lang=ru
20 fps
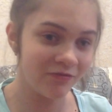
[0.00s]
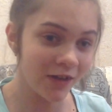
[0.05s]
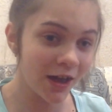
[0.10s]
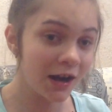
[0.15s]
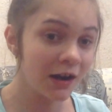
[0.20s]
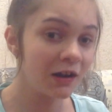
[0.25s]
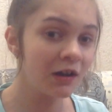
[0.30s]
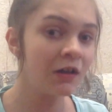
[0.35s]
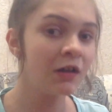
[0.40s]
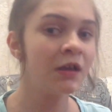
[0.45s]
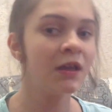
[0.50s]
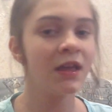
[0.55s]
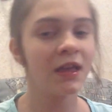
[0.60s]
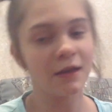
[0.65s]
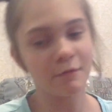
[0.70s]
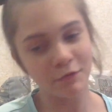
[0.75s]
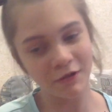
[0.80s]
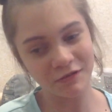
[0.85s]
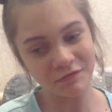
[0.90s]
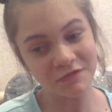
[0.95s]
вверх
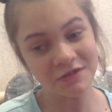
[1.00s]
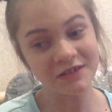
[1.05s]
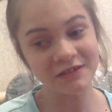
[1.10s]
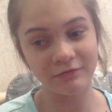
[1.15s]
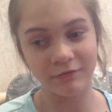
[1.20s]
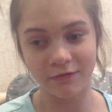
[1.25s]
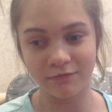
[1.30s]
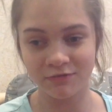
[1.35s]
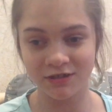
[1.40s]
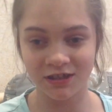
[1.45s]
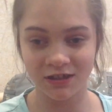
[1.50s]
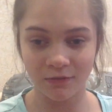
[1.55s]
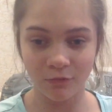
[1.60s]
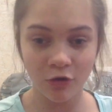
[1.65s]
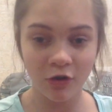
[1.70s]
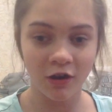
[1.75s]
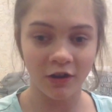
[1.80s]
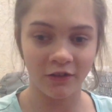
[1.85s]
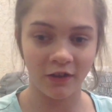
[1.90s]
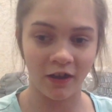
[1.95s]
и подписываемся на
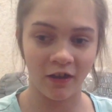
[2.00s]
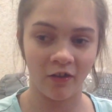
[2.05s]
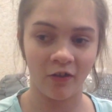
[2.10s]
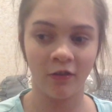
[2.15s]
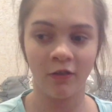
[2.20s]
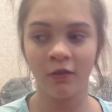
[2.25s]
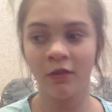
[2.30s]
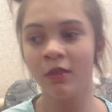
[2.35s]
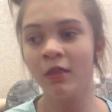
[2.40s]
мой канал.